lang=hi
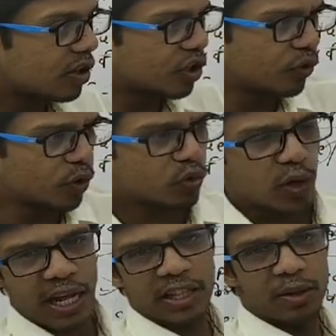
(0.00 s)
कि वो उसको
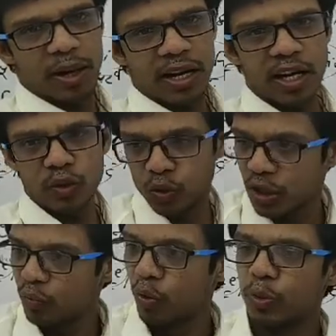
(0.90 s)
लात की मार रहा है तो
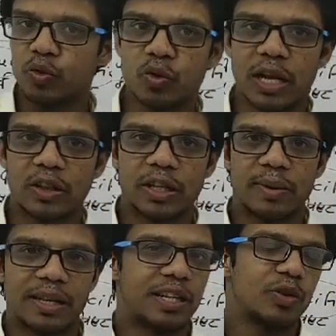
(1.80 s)
इधर वो भी उसको लात की
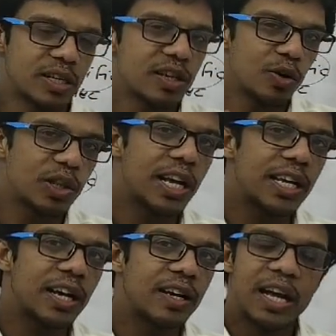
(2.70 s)
मारता है तो ऐसा होता है क्या